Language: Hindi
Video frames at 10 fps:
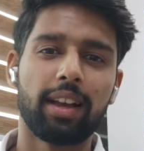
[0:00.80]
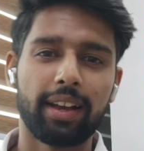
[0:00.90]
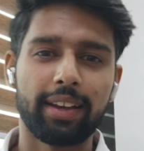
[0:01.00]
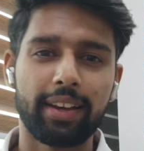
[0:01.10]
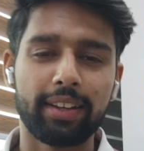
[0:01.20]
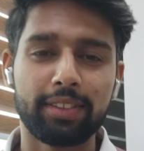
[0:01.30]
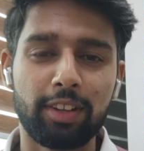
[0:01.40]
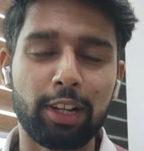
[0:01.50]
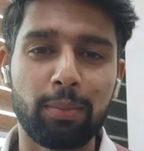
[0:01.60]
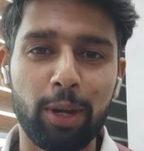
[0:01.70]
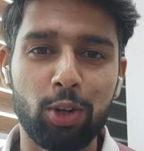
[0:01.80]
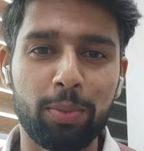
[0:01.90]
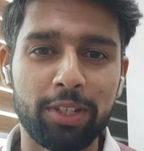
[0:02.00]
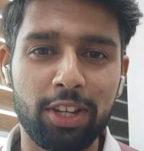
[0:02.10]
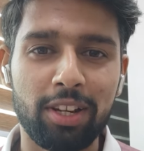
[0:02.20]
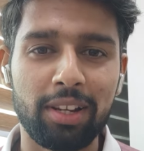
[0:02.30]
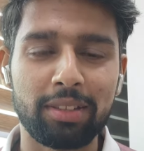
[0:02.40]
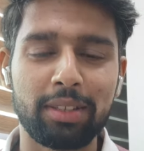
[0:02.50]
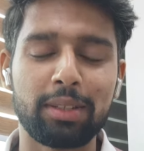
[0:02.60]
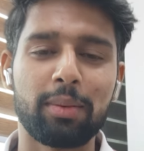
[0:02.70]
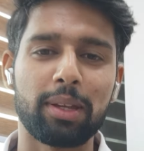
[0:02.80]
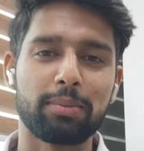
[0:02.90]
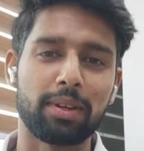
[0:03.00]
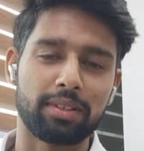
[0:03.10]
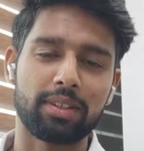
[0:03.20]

हाय गाइस वेलकम बैक टू माय चैनल सी मैक्स